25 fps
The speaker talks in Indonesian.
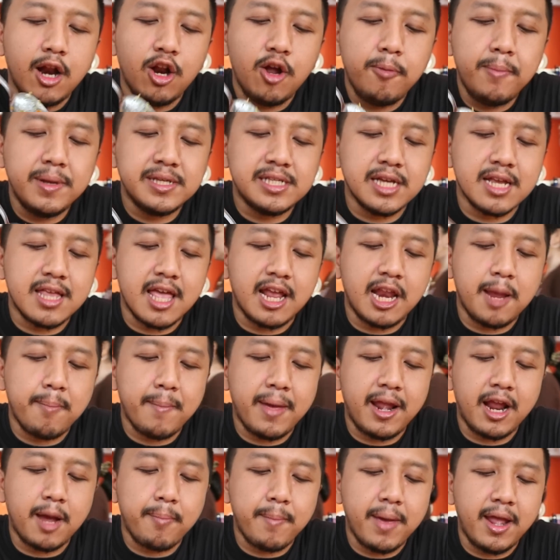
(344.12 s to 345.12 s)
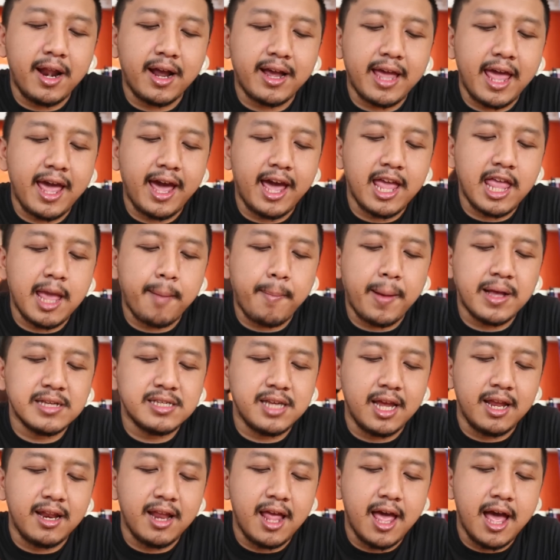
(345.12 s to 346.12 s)
lo bisa cari merek-merek yang kecap
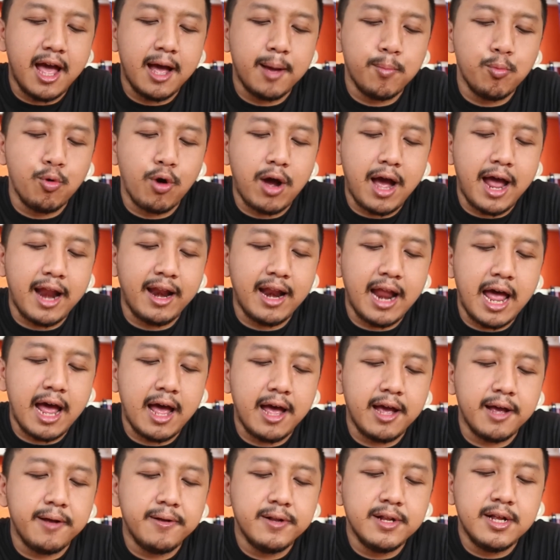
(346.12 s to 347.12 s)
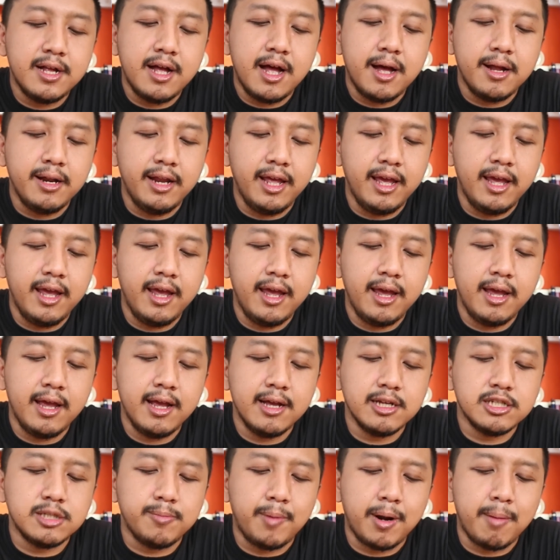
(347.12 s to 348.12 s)
asin yang bukan di
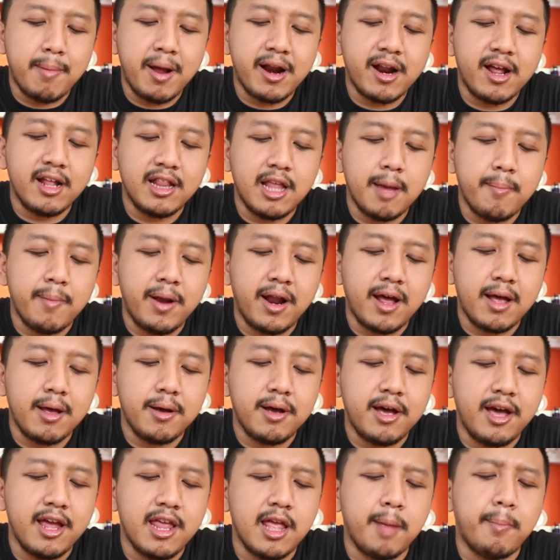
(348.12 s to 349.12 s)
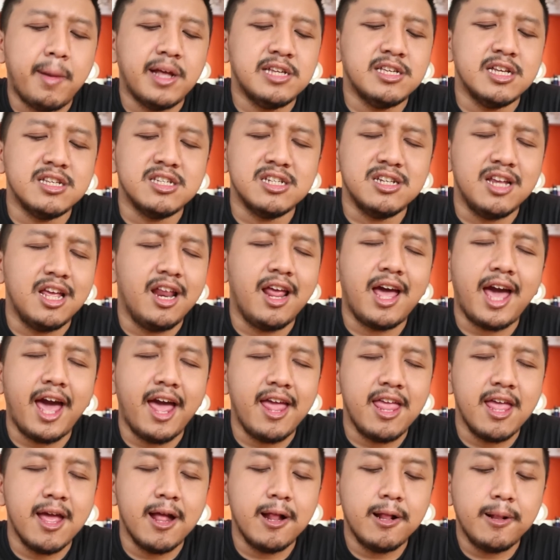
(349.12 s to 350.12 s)
supermarket yang merek kecap asin sendiri
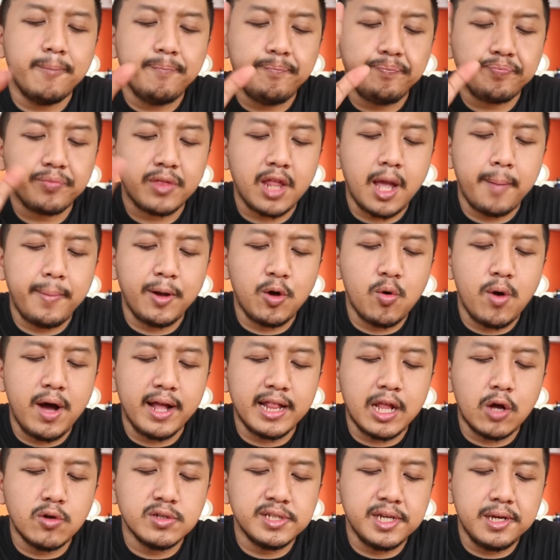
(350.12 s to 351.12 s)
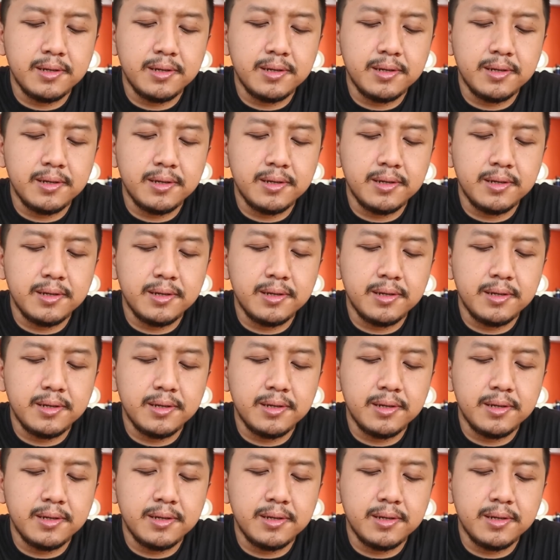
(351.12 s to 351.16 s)
kayaknya tapi gue nggak tahu